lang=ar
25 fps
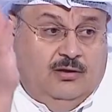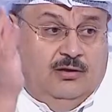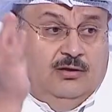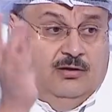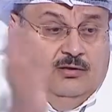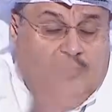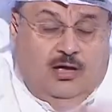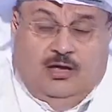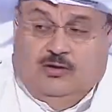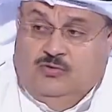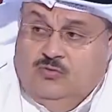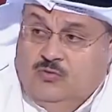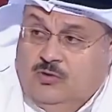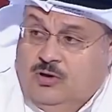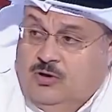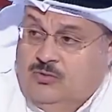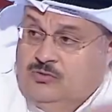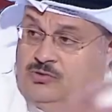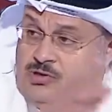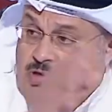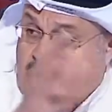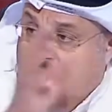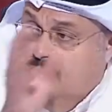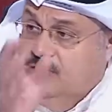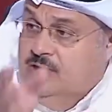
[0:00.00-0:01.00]
ندوه
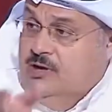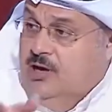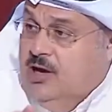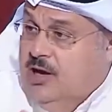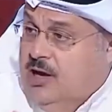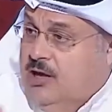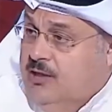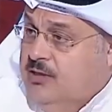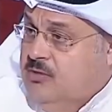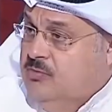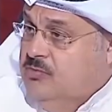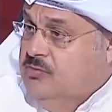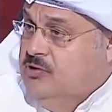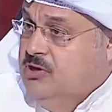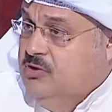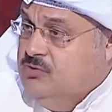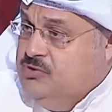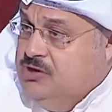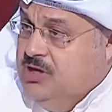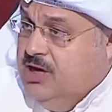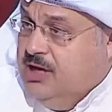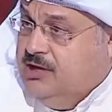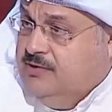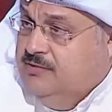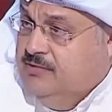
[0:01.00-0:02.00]
وزاده هذا وانتم
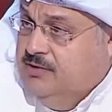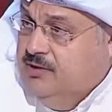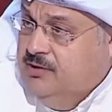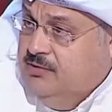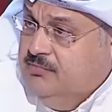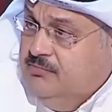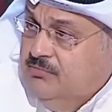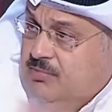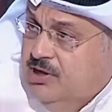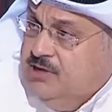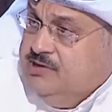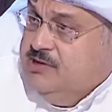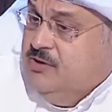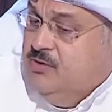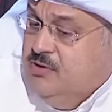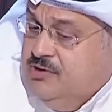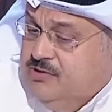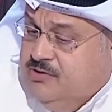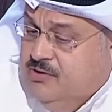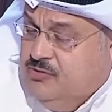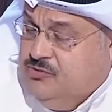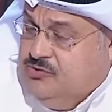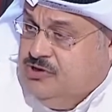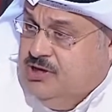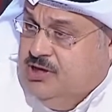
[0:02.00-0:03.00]
ساكتين قاعد اقول
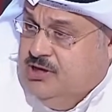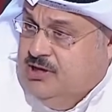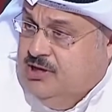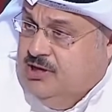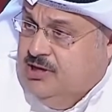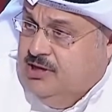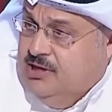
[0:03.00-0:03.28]
لك انت والله